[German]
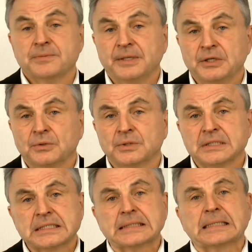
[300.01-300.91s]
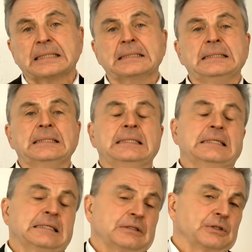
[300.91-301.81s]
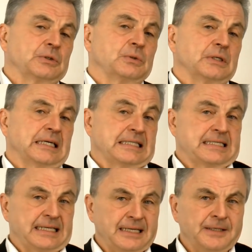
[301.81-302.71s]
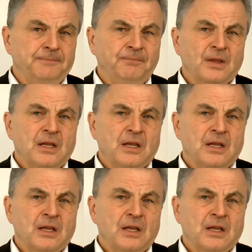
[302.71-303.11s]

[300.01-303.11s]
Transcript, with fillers: Millionen circa Euro erzielen.